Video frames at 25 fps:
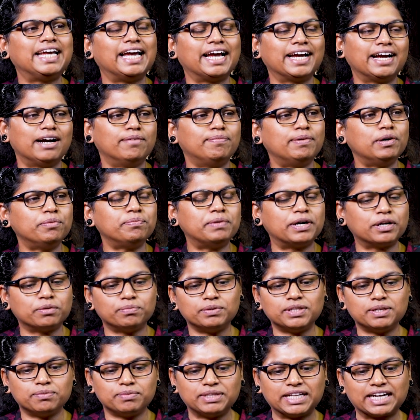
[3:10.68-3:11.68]
எங்கள் அப்பா
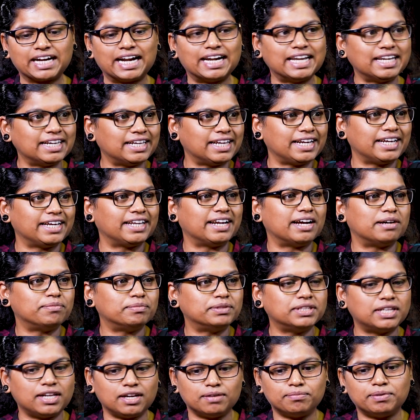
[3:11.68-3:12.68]
பார்க்கும்போது நம்ம இந்த கடற்கரை
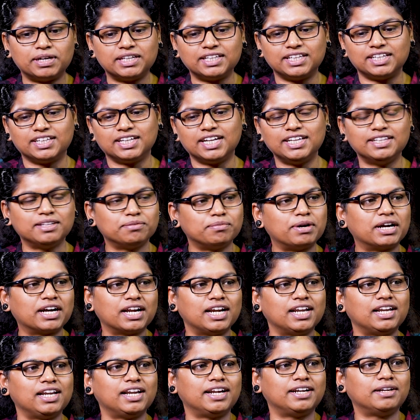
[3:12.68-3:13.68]
கிராமத்தில் பார்த்தீங்கன்னா இந்த
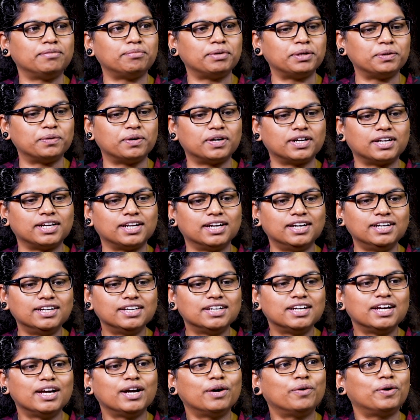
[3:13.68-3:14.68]
மக்கள் எல்லாம் என்ன பண்ணுவாங்கன்னா
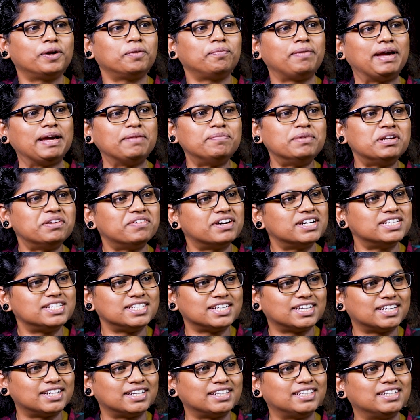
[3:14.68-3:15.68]
ஒரு பேப்பர்
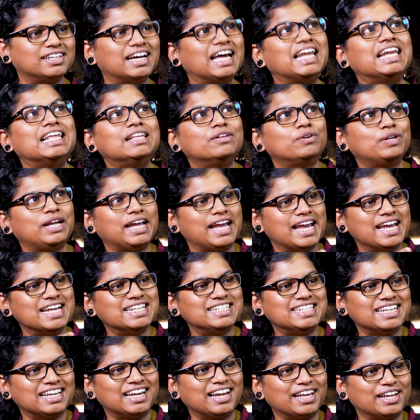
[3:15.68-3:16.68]
வாசிக்கிறது அல்லது ஒரு
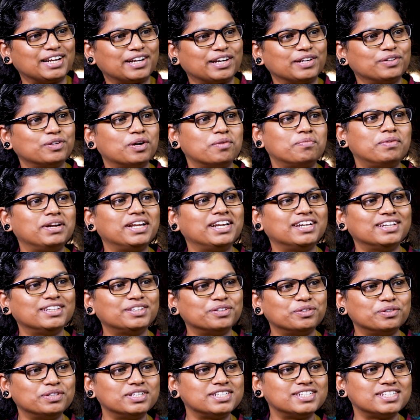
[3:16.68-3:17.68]
ஏசியில் இருக்கணும் அப்படின்னு
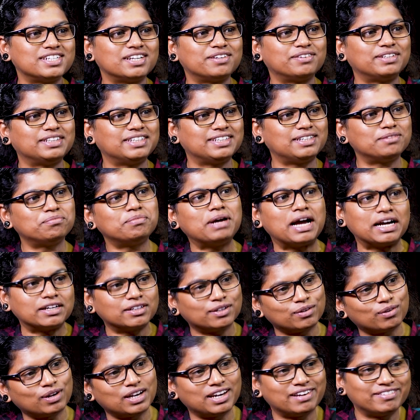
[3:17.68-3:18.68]
தோணுச்சுன்னா வந்துட்டு
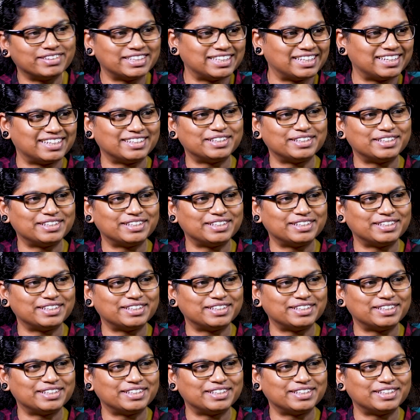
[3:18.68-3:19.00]
பேங்குக்குள்ளே வந்து